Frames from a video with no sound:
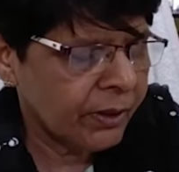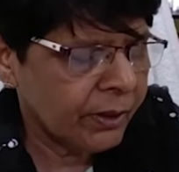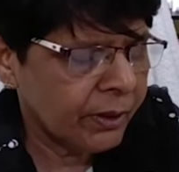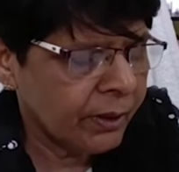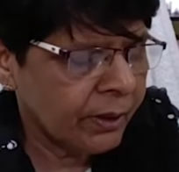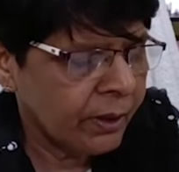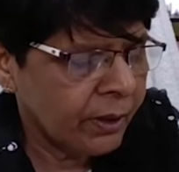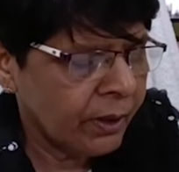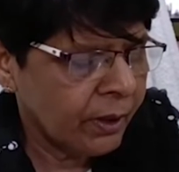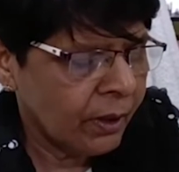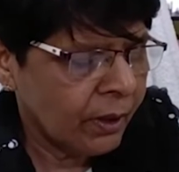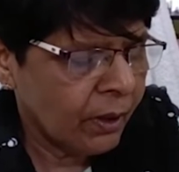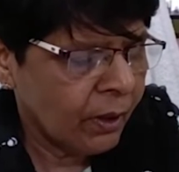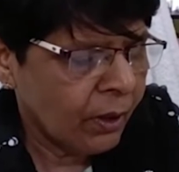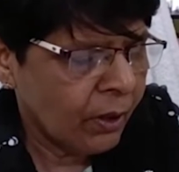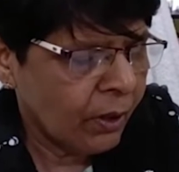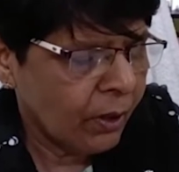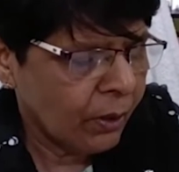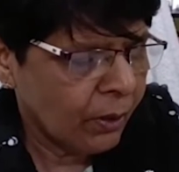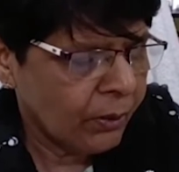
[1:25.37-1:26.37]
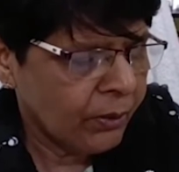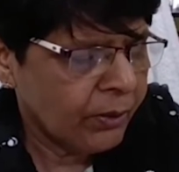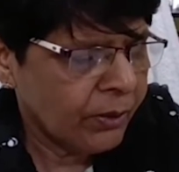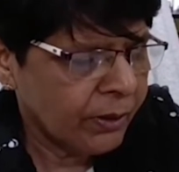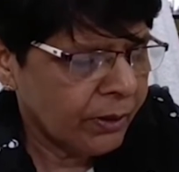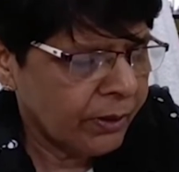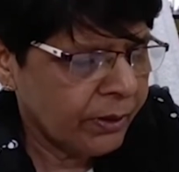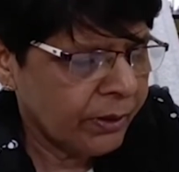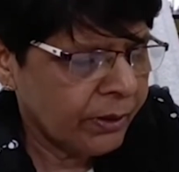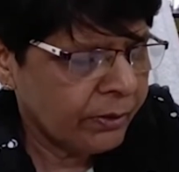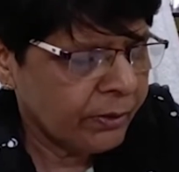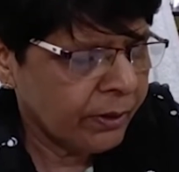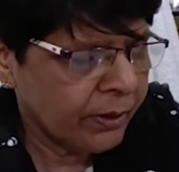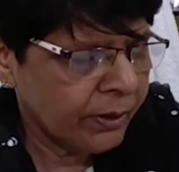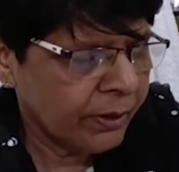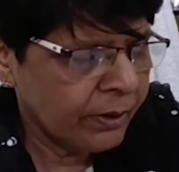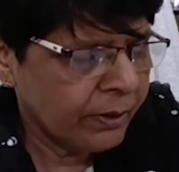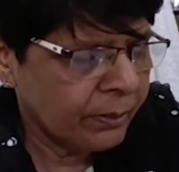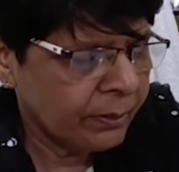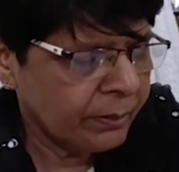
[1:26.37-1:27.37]
चल रहा है और जल्दी ही
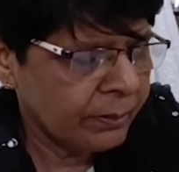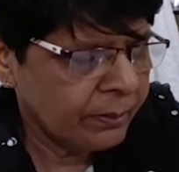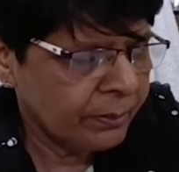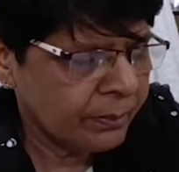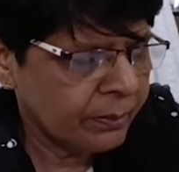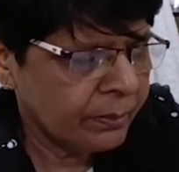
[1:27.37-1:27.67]
सारी